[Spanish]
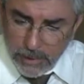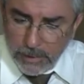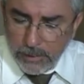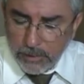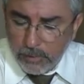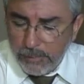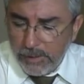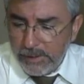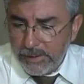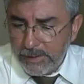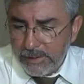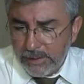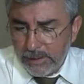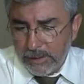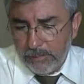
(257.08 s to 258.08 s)
en el
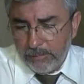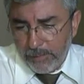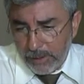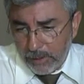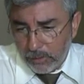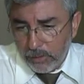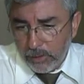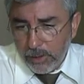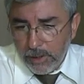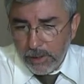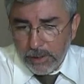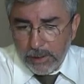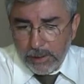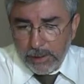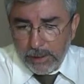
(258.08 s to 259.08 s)
2017, pero
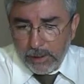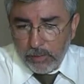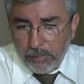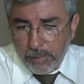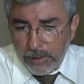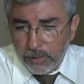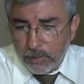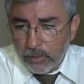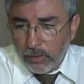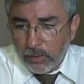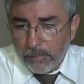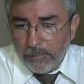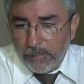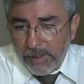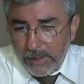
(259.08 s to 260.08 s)
el aumento
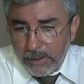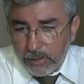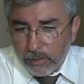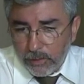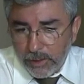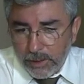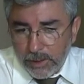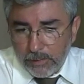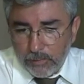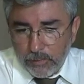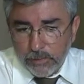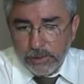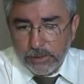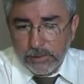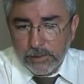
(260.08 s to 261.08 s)
completo,
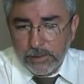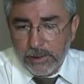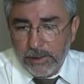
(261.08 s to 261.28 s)
digamos,